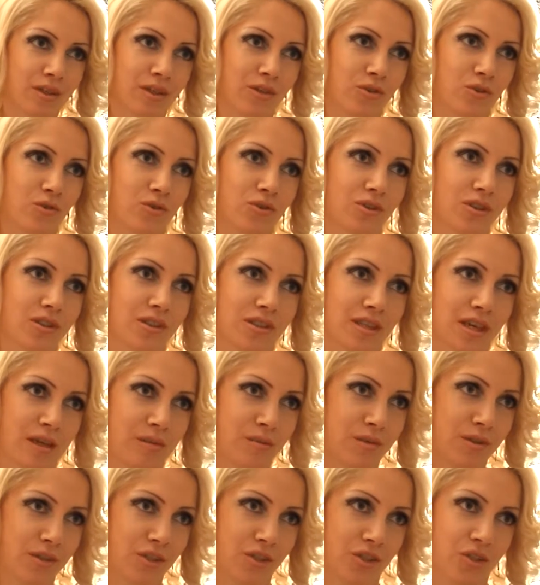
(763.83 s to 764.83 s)
которые
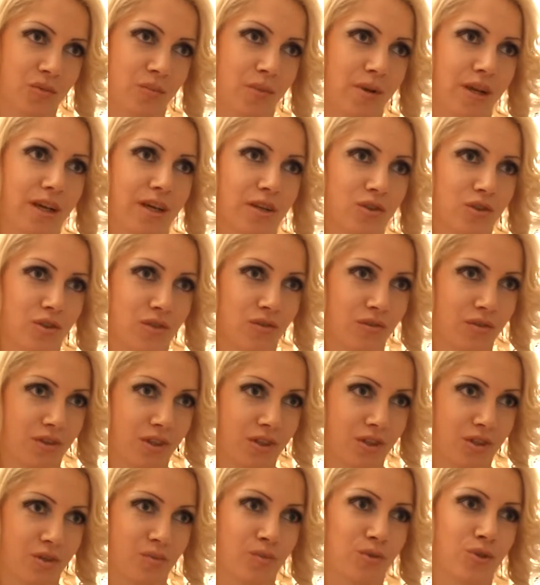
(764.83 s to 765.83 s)
сами расщепляются в
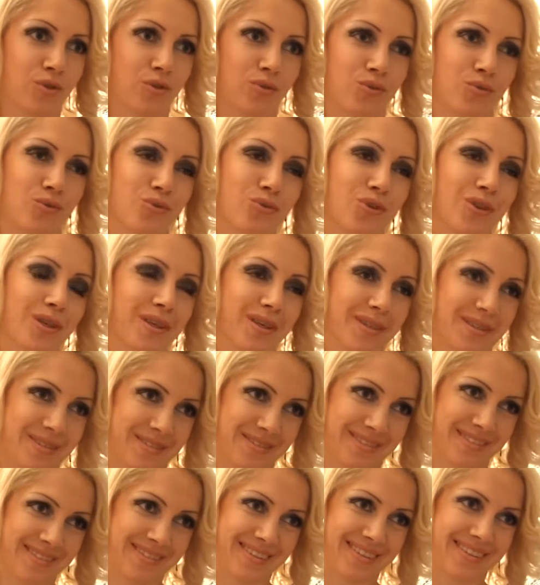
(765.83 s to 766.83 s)
нашем желудке
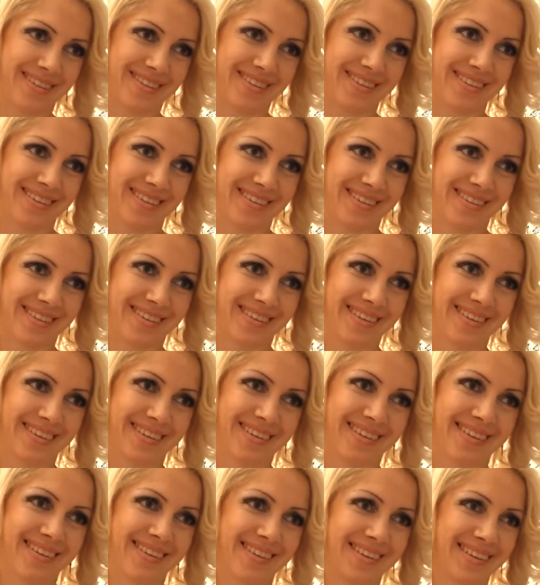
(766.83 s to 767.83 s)

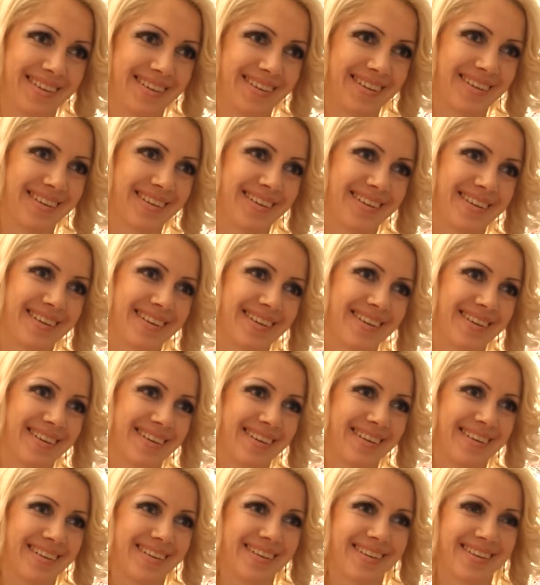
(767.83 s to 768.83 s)
энзимы сами
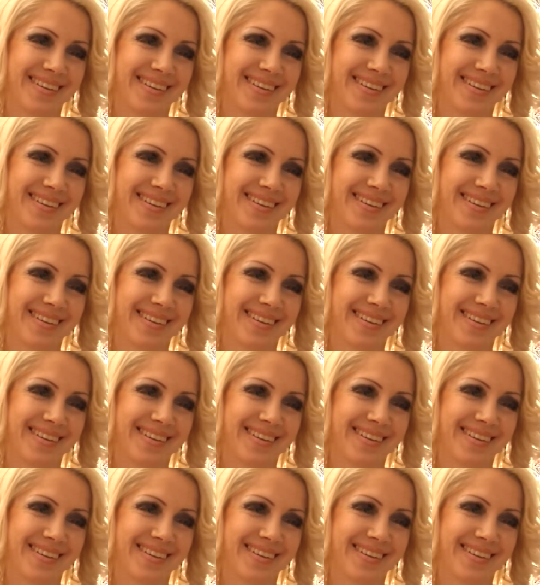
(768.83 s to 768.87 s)
расщепляются.